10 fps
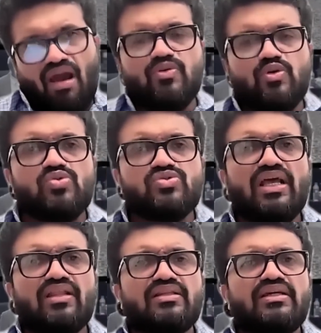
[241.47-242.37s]
அவரோடு
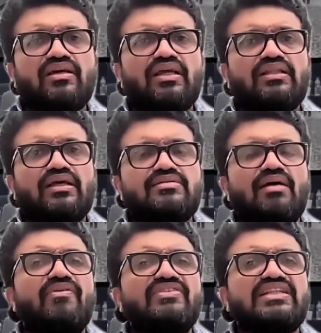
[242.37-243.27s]
சேர்ந்து இந்த
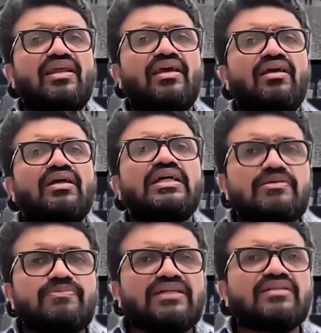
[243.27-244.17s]
சம்பவத்திலே
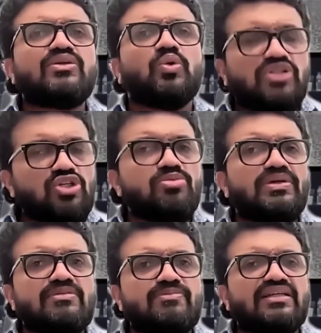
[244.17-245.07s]
ஈடுபட்டு குற்றம்
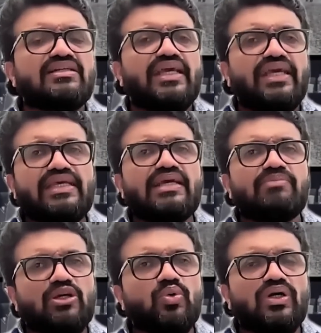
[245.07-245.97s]
சுமத்தப்பட்டிருக்கின்ற ஏனைய
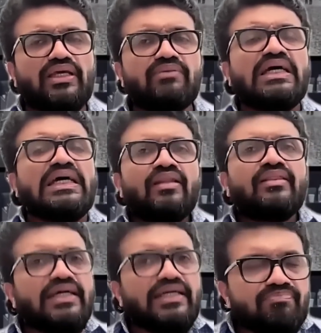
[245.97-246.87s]
பிக்குகளையும்
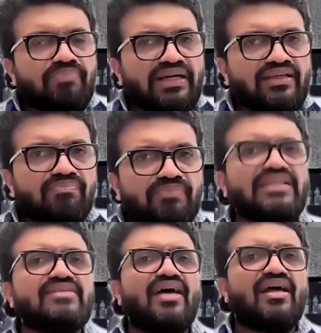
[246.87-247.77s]
தேடும் பணியில்
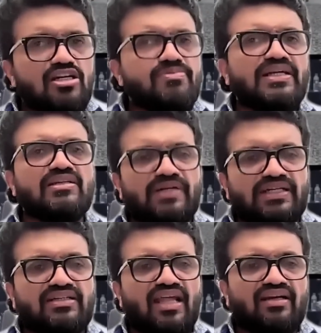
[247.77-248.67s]
போலீசார்
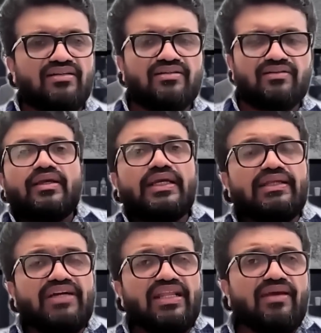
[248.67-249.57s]
ஈடுபடுத்தப்பட்டிருக்கின்றார்கள்
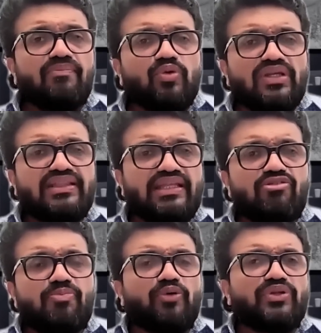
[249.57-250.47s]
இதேவேளையிலே
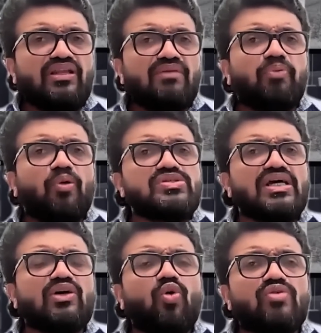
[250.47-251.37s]
முல்லைத்தீவு பகுதியில்
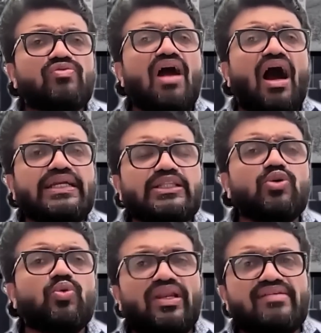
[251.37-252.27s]
பூசகர் ஒருவர்
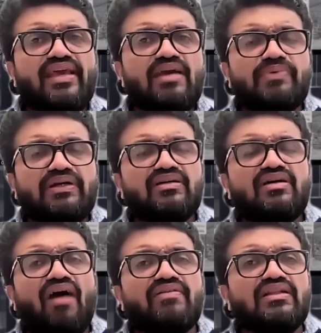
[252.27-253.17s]
அடித்து கொலை செய்யப்பட்டு
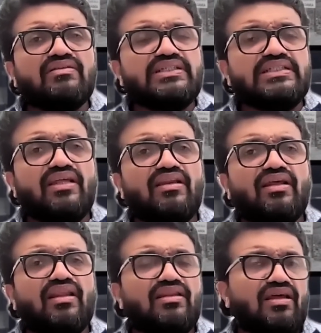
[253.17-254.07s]
அவரது வீட்டில்
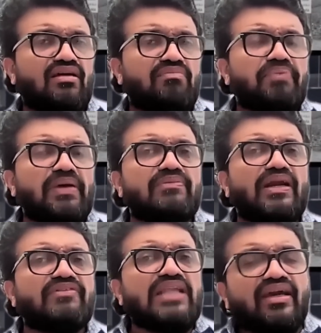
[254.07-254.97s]
இருந்த
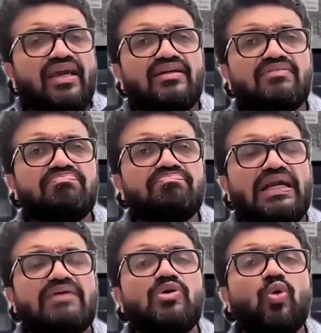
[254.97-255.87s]
பெருமளவு நகைகளும்
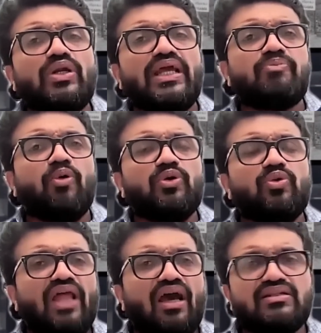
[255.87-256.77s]
பணமும் கொள்ளை
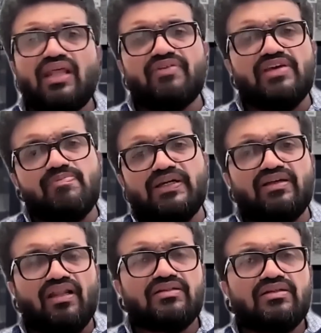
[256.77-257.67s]
போயுள்ளதாக
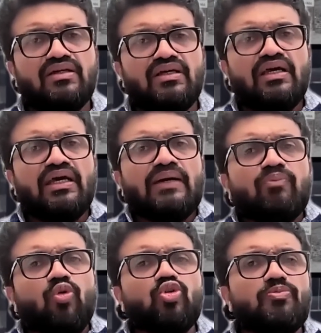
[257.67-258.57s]
தெரிவிக்கப்படுகிறது
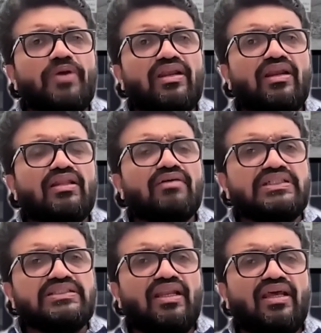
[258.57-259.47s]
மூன்று பேர் இருந்த
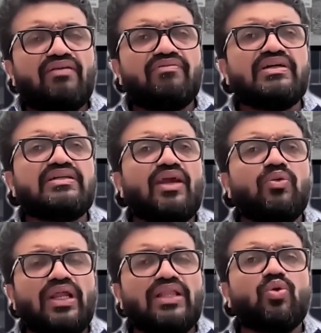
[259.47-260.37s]
வீட்டிலே வீட்டை
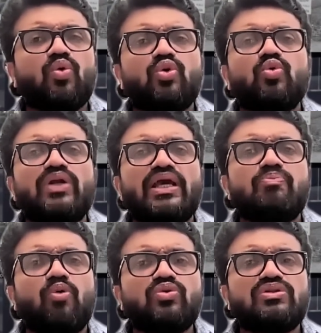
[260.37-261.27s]
கொண்டு உள்ளே
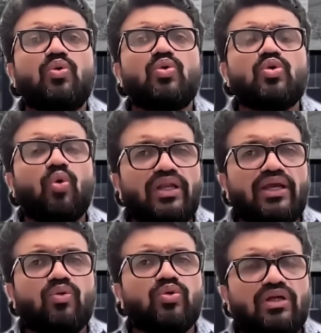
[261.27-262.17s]
புகுந்த ஒரு கொள்ளை
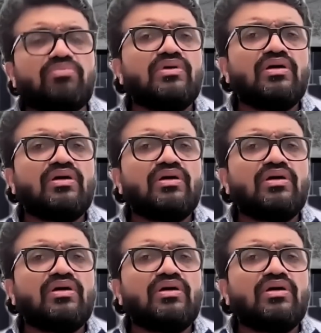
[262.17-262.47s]
கூட்டம்